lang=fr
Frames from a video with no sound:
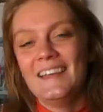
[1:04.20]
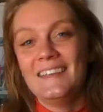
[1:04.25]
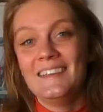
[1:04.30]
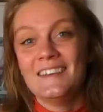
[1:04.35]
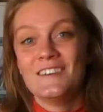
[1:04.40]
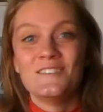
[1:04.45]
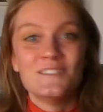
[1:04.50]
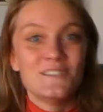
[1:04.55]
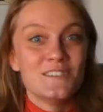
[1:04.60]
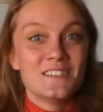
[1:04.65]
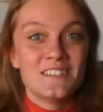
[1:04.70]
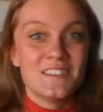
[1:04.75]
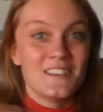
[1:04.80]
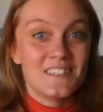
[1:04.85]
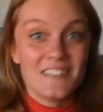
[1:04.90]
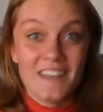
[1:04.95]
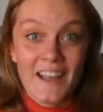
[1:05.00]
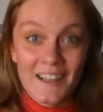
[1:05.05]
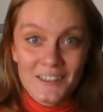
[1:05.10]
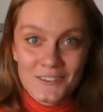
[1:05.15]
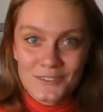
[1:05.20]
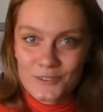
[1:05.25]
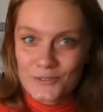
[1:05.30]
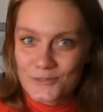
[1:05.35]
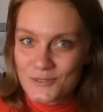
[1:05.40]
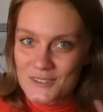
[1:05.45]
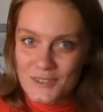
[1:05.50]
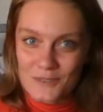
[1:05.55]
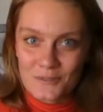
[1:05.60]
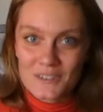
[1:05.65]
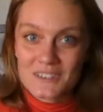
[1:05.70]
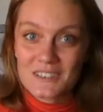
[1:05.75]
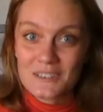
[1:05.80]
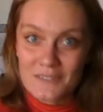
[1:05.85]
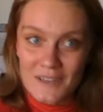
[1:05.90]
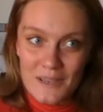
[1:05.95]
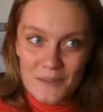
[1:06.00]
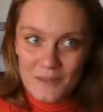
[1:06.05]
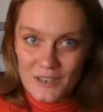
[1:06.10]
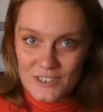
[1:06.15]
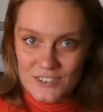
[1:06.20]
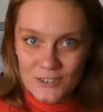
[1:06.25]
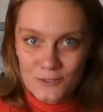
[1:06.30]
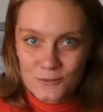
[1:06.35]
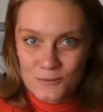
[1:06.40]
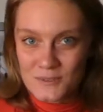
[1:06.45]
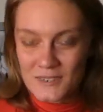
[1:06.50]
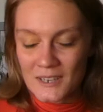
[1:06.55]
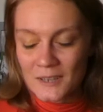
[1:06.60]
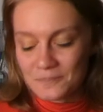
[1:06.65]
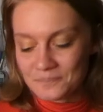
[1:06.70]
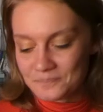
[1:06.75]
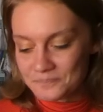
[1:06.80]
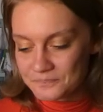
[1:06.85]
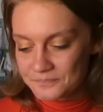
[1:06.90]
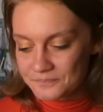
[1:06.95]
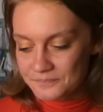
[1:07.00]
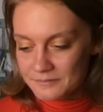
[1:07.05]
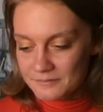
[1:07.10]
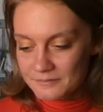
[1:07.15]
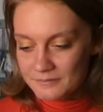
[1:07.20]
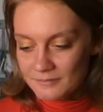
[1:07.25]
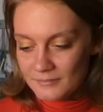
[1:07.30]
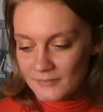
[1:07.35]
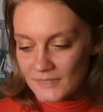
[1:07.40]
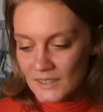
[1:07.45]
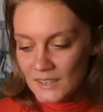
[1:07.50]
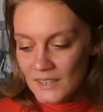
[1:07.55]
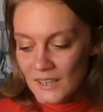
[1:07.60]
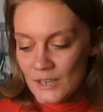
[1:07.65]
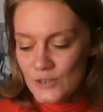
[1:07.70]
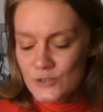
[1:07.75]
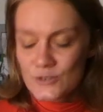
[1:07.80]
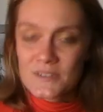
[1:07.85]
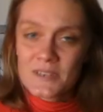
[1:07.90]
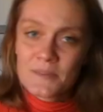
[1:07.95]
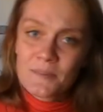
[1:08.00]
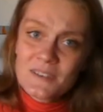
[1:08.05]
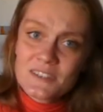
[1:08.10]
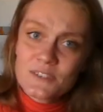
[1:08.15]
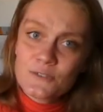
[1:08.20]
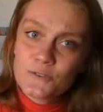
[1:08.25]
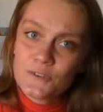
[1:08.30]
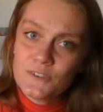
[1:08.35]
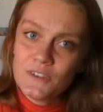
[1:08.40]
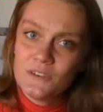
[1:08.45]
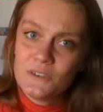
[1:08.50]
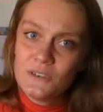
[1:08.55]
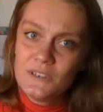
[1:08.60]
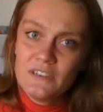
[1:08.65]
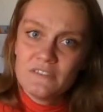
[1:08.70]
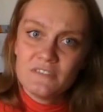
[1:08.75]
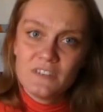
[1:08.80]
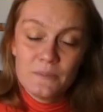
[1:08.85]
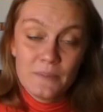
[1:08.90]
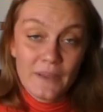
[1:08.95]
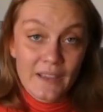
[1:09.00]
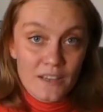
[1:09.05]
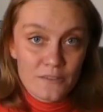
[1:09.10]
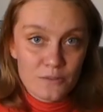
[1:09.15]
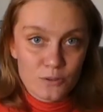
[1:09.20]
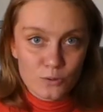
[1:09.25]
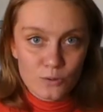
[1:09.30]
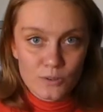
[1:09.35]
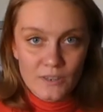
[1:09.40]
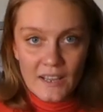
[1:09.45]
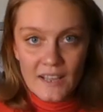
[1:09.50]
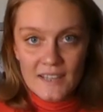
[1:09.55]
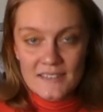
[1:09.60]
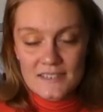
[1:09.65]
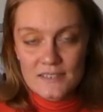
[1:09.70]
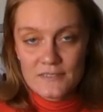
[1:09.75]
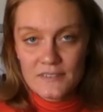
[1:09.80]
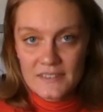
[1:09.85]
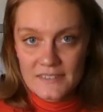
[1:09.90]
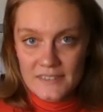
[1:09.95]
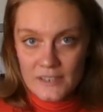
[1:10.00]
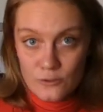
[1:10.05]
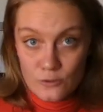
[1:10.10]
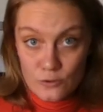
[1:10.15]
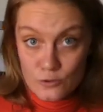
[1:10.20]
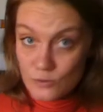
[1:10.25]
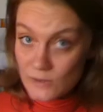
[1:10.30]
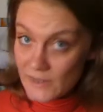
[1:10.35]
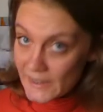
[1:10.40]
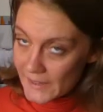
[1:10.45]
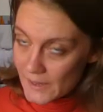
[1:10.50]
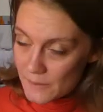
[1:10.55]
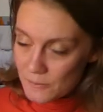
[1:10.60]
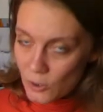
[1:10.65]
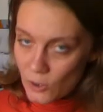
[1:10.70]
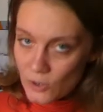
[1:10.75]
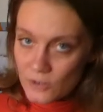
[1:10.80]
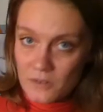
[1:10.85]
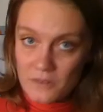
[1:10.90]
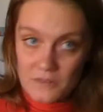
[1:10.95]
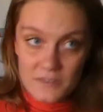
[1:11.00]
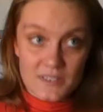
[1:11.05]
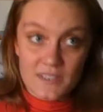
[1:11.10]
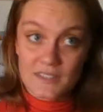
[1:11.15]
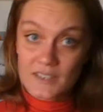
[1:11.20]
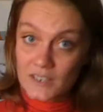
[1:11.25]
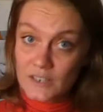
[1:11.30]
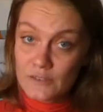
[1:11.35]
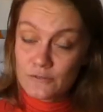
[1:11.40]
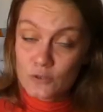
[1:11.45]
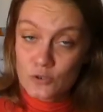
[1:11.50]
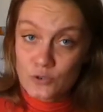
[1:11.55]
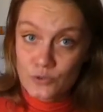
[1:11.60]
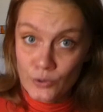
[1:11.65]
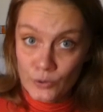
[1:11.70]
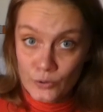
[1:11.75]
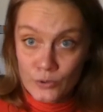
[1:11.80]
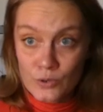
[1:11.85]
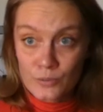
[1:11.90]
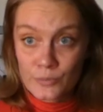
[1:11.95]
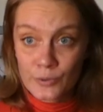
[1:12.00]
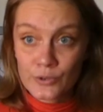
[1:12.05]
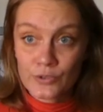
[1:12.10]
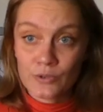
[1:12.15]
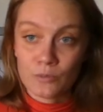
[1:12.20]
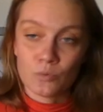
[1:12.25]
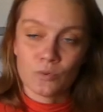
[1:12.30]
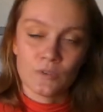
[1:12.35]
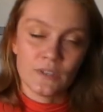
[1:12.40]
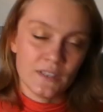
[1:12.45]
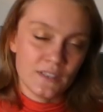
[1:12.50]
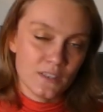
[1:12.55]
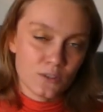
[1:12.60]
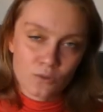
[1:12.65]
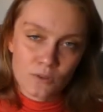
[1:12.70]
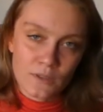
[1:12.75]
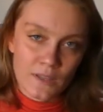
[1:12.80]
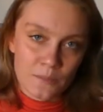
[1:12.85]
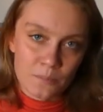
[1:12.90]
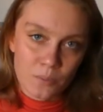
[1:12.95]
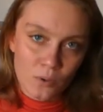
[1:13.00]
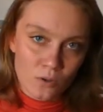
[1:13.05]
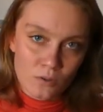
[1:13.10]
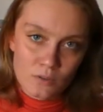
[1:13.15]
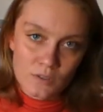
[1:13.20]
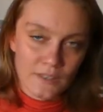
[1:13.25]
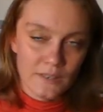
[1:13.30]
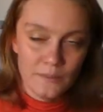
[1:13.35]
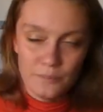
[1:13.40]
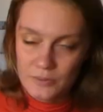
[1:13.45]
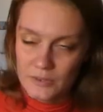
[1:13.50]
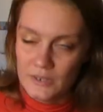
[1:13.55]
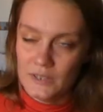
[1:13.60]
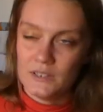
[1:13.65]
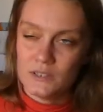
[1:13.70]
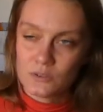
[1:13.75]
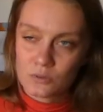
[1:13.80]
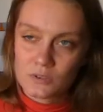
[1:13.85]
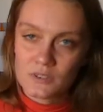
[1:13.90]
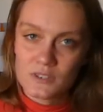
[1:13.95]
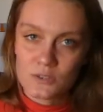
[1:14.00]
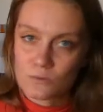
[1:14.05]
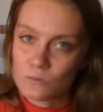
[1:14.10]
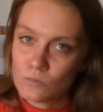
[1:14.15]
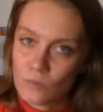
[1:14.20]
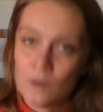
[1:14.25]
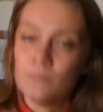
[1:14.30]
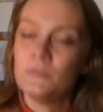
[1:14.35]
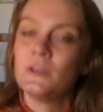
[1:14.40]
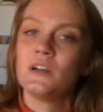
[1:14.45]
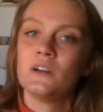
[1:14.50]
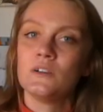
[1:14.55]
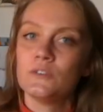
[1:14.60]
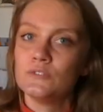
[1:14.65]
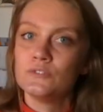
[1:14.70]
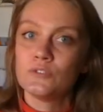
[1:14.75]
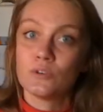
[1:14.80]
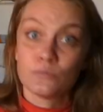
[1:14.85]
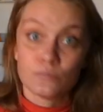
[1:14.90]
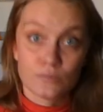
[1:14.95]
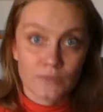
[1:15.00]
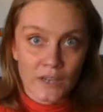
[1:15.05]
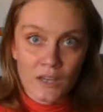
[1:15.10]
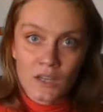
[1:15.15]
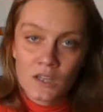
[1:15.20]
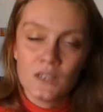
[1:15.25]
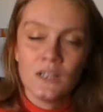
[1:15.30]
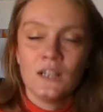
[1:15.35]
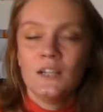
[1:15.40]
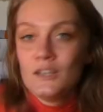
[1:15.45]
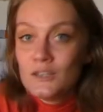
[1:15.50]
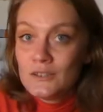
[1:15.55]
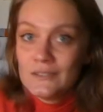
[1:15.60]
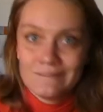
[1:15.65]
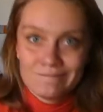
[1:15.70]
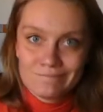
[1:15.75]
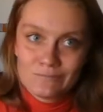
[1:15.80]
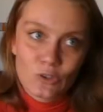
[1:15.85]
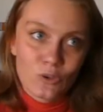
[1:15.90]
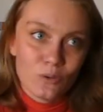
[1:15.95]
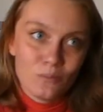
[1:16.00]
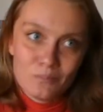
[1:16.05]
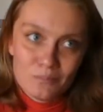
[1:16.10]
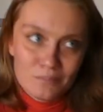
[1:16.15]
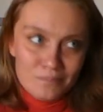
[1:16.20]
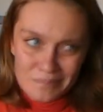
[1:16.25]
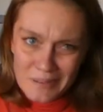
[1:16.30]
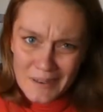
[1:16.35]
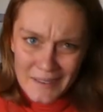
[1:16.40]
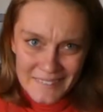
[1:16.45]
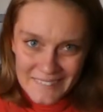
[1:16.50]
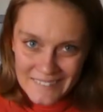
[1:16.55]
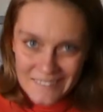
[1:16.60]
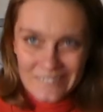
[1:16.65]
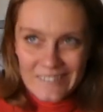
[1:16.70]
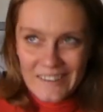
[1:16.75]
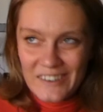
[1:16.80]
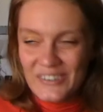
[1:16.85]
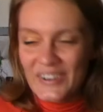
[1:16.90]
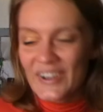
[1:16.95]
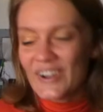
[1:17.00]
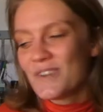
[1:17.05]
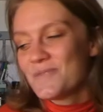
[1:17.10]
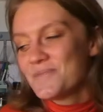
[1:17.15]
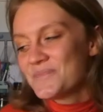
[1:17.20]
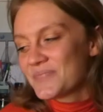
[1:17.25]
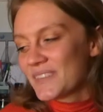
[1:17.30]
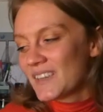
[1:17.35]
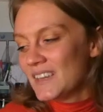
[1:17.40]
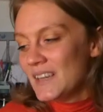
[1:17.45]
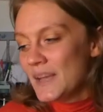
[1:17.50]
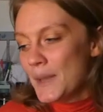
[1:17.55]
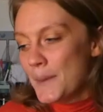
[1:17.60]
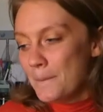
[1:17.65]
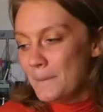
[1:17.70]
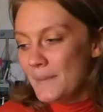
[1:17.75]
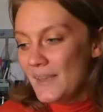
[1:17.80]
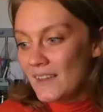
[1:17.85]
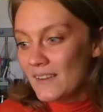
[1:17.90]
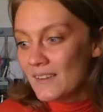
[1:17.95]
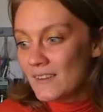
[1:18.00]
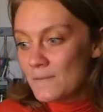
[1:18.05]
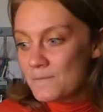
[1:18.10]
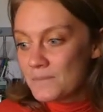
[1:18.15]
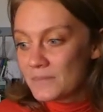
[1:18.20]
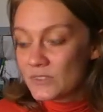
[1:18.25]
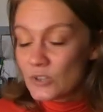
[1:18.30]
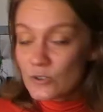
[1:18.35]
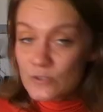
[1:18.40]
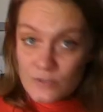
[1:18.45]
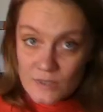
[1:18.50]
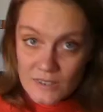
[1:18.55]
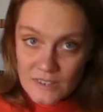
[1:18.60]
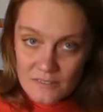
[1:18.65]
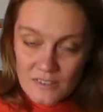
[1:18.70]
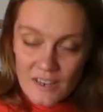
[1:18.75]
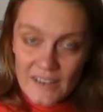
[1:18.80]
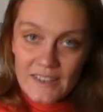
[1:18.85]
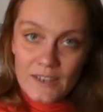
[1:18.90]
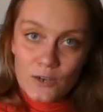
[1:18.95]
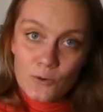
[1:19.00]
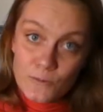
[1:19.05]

et euh, j'ai hâte de savoir ce qui va émerger de tout ça. Je sais pas si tu connais le livre Libérer votre créativité de Julia Cameron. C'est un livre que je te recommande. Bon, il y a des trucs à prendre et puis il y a des trucs qui sont moins bien dans le bouquin, comme plein de livres d'ailleurs. Mais euh, dans ce livre-là, il